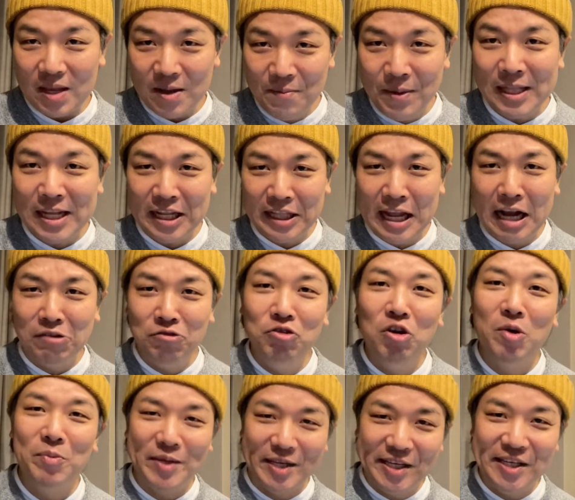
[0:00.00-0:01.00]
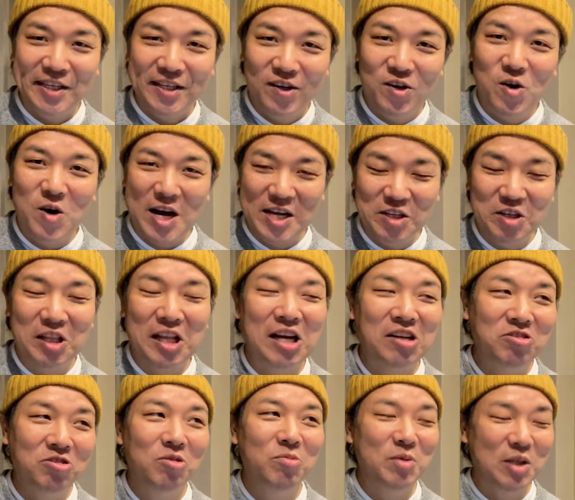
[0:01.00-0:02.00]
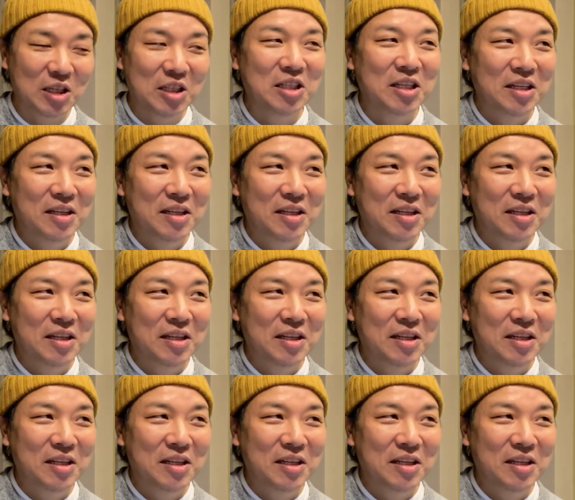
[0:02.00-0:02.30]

また宅飲み後輩と宅飲み、